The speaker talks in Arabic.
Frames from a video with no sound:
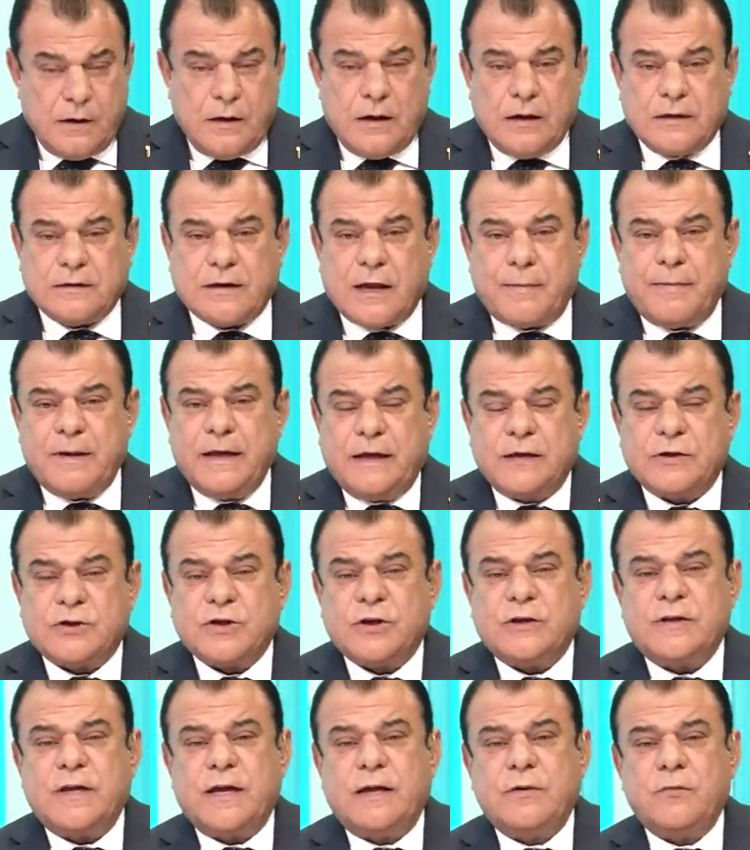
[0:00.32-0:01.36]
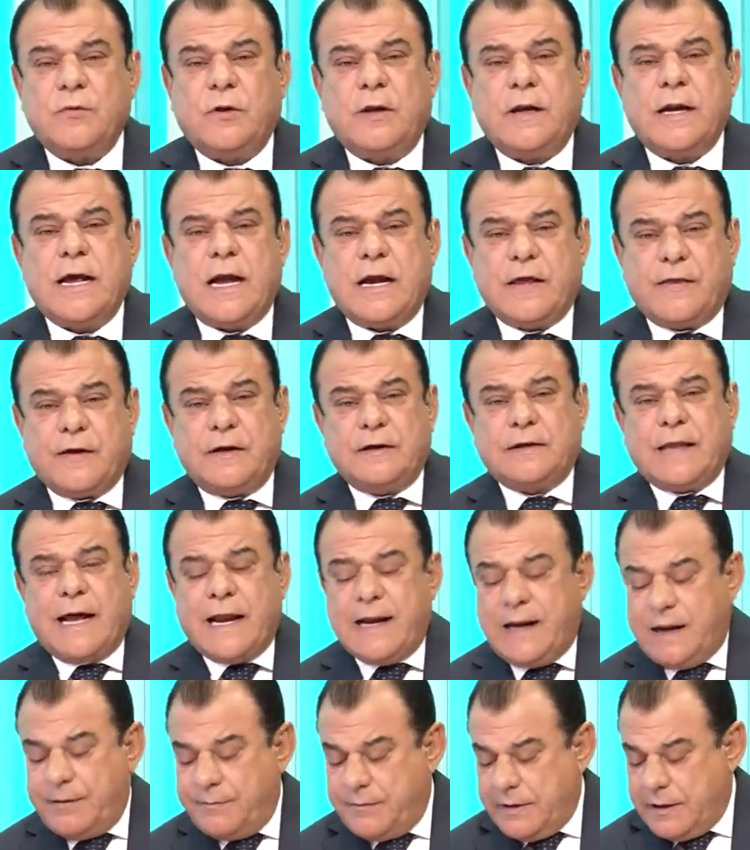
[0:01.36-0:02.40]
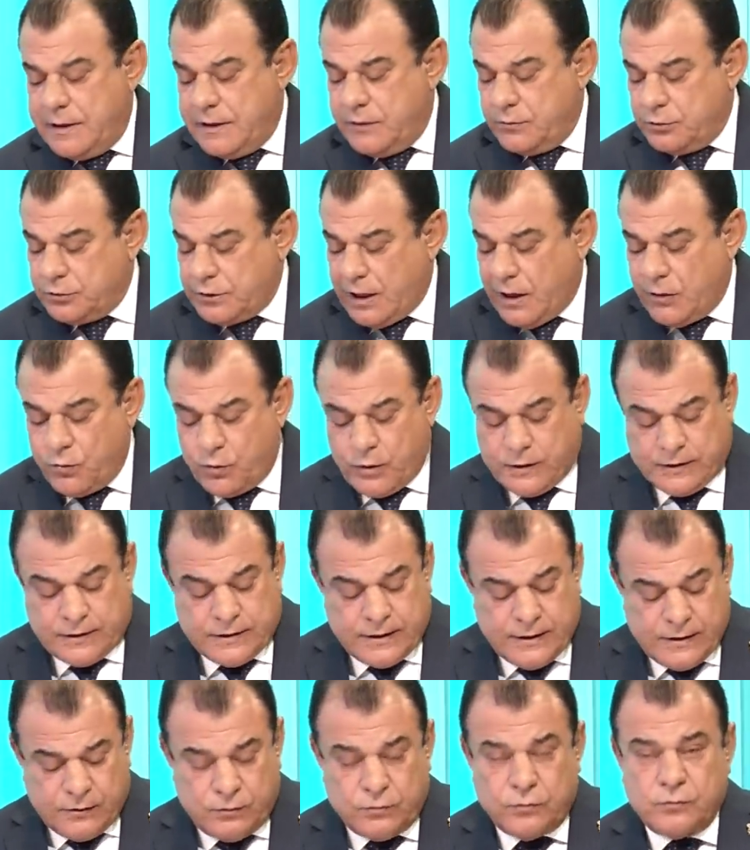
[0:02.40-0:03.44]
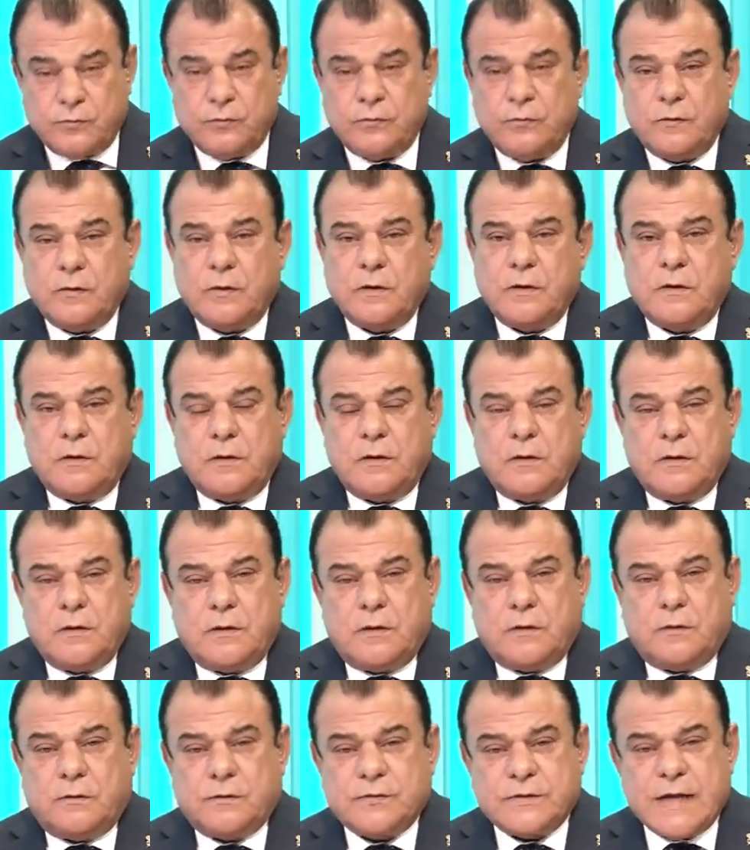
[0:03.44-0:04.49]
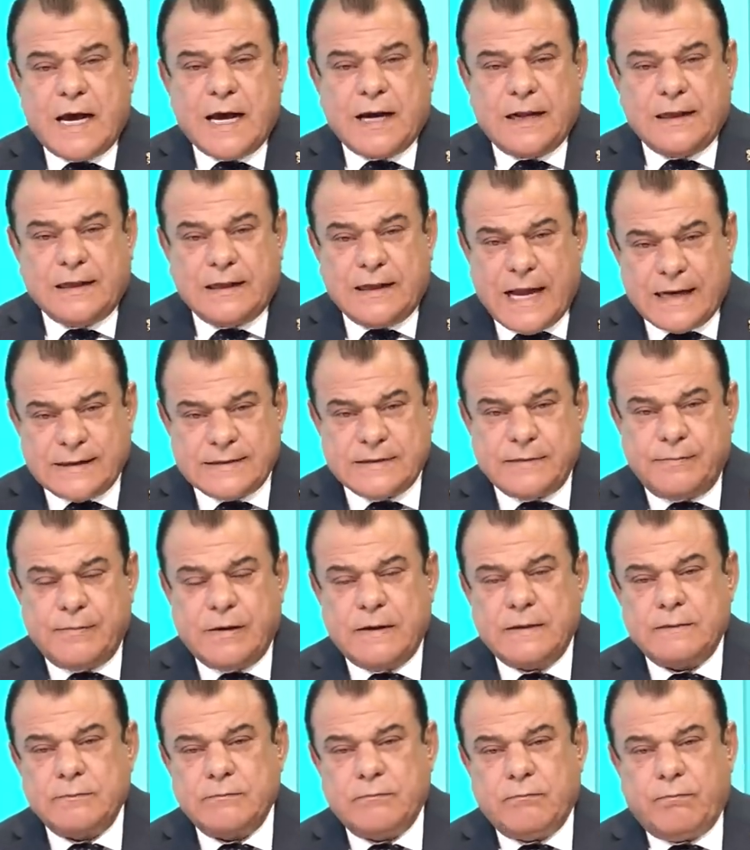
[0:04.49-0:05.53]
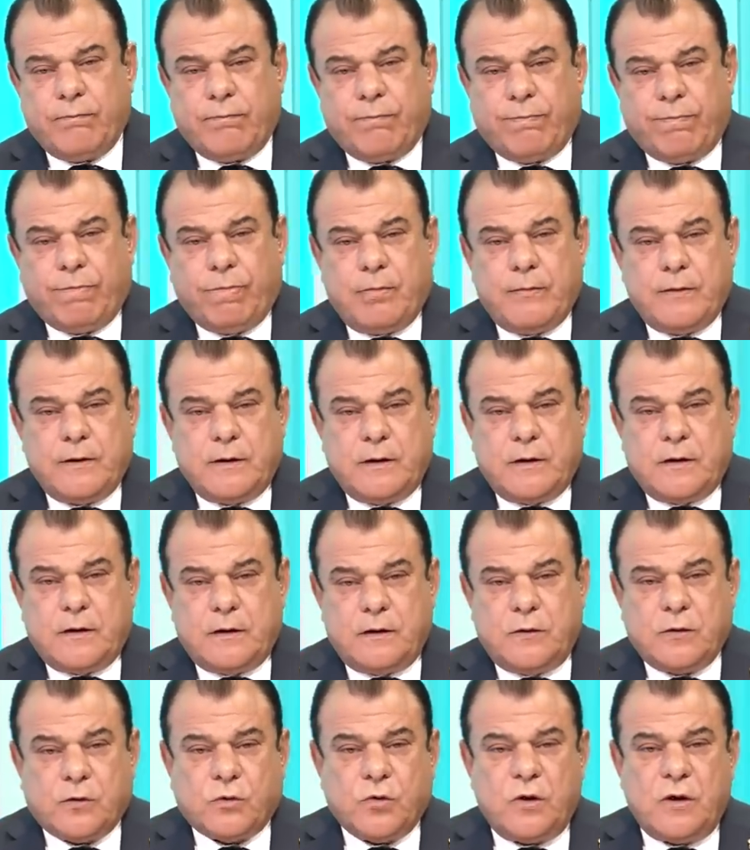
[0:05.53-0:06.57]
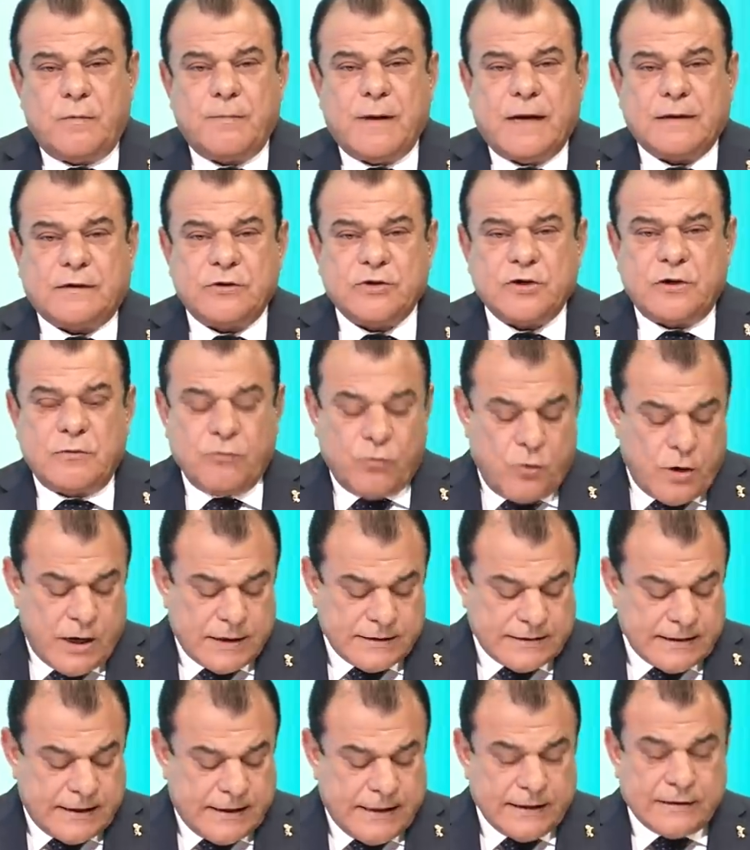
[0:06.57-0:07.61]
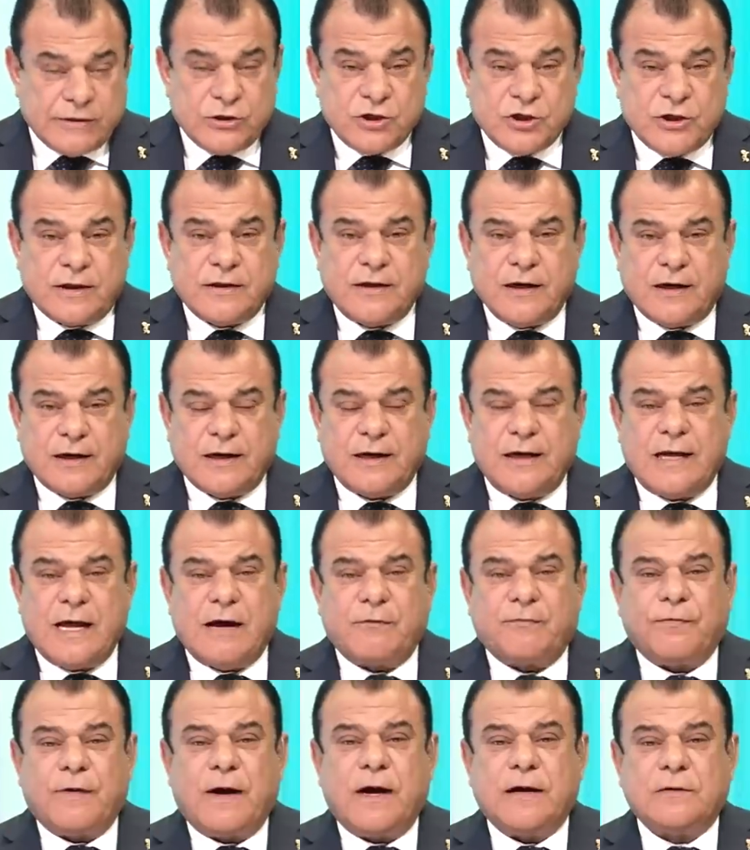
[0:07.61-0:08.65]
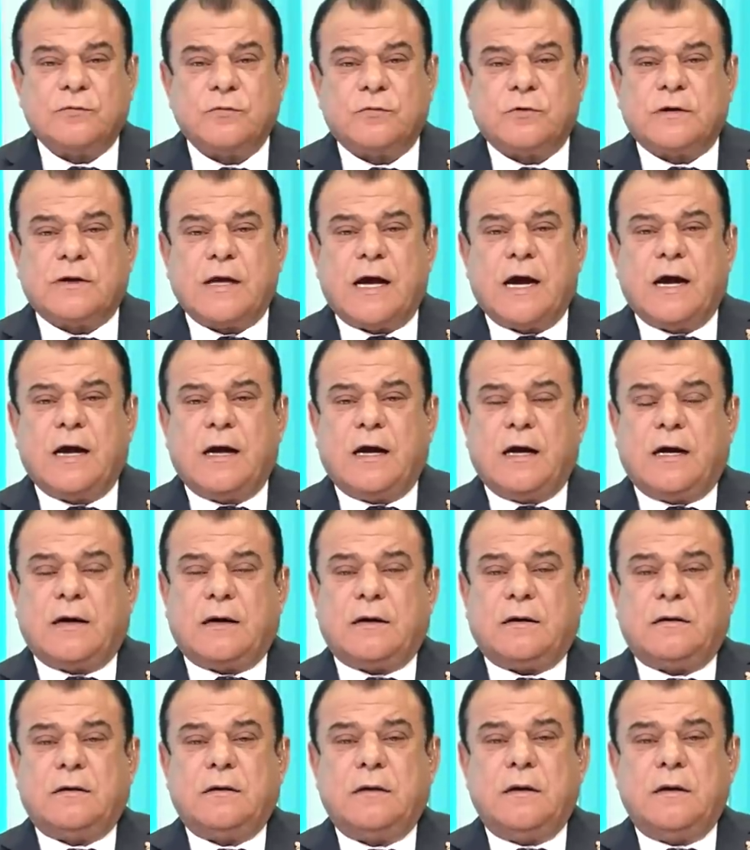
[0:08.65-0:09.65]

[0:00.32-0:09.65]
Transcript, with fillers: طبيعي جدا واحنا ايضا تعلمنا وتعودنا و... وصارت لازمه انه كل ما تجي الموازنه تشتد الخلافات وتتاخر